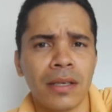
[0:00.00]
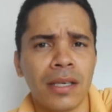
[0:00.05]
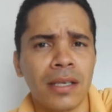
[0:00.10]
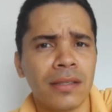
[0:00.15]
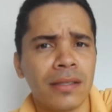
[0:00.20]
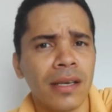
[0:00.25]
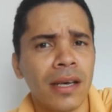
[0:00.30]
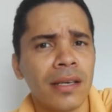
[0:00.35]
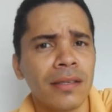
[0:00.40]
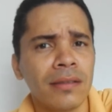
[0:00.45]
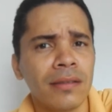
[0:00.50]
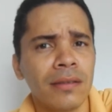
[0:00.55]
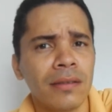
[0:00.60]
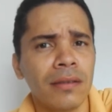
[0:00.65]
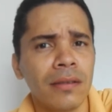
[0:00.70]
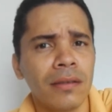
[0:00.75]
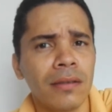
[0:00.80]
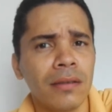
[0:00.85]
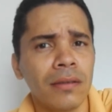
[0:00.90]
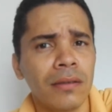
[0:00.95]
Quizás
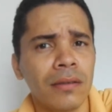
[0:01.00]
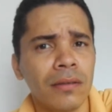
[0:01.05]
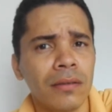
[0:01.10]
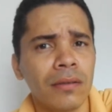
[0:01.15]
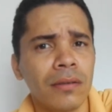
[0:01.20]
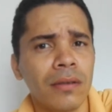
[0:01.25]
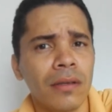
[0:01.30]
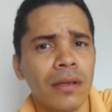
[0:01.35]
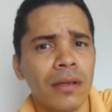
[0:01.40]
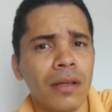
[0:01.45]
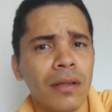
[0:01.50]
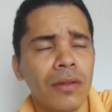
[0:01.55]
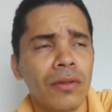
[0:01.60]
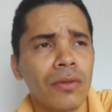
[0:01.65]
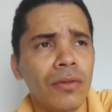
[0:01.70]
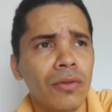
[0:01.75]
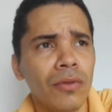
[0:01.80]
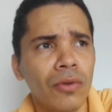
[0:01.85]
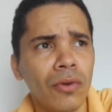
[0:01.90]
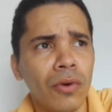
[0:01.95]

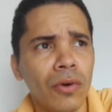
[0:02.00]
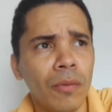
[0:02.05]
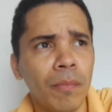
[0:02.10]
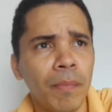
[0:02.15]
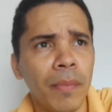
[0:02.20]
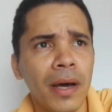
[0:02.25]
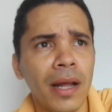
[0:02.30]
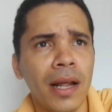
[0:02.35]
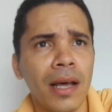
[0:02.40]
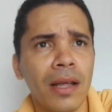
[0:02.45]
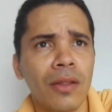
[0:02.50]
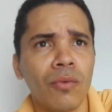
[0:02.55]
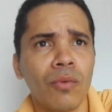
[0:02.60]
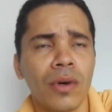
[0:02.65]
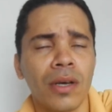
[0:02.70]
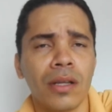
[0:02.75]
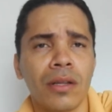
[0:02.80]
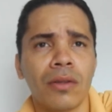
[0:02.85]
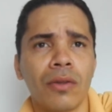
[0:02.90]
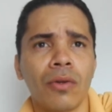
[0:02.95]
no para
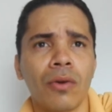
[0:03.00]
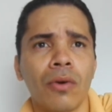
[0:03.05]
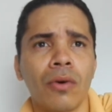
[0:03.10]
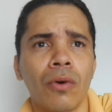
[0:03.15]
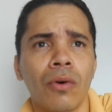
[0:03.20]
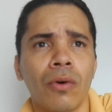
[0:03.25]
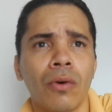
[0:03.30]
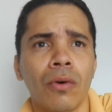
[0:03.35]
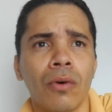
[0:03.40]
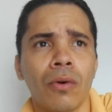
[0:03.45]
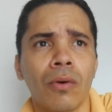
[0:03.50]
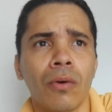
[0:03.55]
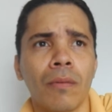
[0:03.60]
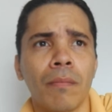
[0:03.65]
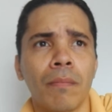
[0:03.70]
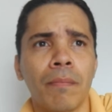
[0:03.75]
nuestro